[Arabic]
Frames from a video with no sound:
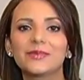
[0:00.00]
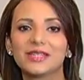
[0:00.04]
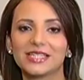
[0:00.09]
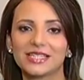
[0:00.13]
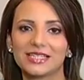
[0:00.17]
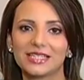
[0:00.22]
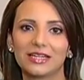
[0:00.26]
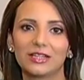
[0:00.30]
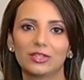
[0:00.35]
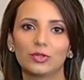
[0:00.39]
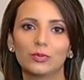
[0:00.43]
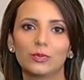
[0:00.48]

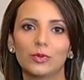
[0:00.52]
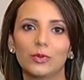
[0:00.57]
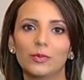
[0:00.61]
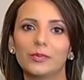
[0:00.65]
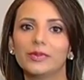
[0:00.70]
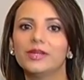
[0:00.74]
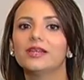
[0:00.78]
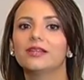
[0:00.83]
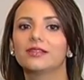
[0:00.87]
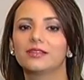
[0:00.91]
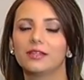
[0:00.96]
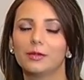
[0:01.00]
بنستخدمه
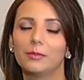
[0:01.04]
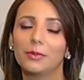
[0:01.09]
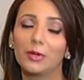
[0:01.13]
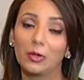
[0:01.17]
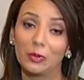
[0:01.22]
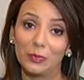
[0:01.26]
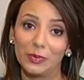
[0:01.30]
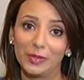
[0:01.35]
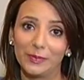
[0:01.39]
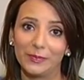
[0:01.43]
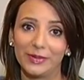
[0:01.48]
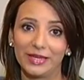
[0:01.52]

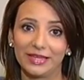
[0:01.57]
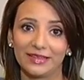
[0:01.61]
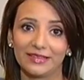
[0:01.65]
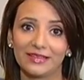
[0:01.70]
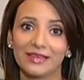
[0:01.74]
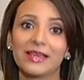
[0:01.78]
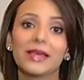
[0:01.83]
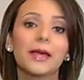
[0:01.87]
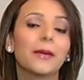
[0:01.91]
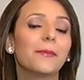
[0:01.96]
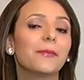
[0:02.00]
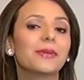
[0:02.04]
بالطبخ وبالبيت
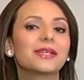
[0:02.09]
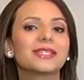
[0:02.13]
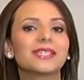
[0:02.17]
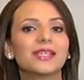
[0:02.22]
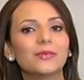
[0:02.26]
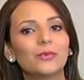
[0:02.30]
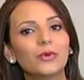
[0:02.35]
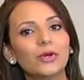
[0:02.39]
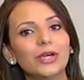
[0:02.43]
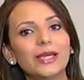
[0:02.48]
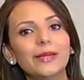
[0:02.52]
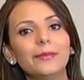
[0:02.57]
بس
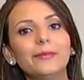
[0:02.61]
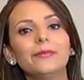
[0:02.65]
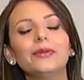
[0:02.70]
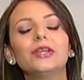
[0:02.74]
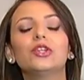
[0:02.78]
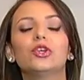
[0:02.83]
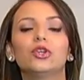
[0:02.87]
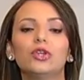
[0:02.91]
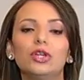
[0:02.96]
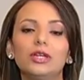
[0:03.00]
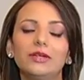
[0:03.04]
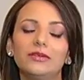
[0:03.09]
المهم
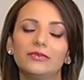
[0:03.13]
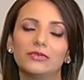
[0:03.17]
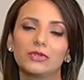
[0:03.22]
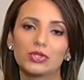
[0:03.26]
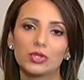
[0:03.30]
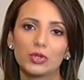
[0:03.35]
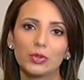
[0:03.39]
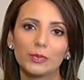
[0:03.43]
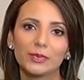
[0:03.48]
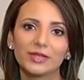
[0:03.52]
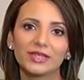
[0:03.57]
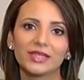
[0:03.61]
انه
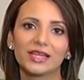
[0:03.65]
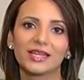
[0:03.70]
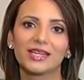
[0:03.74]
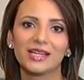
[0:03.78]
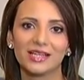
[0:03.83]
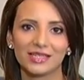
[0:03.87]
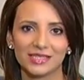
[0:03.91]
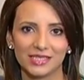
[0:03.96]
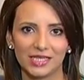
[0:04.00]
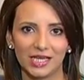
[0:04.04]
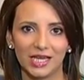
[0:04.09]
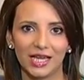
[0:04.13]
نحفظه
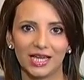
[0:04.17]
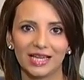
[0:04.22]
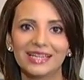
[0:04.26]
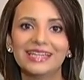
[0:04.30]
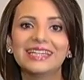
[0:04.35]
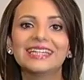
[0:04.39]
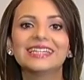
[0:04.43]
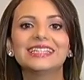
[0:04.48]
بطريقه صح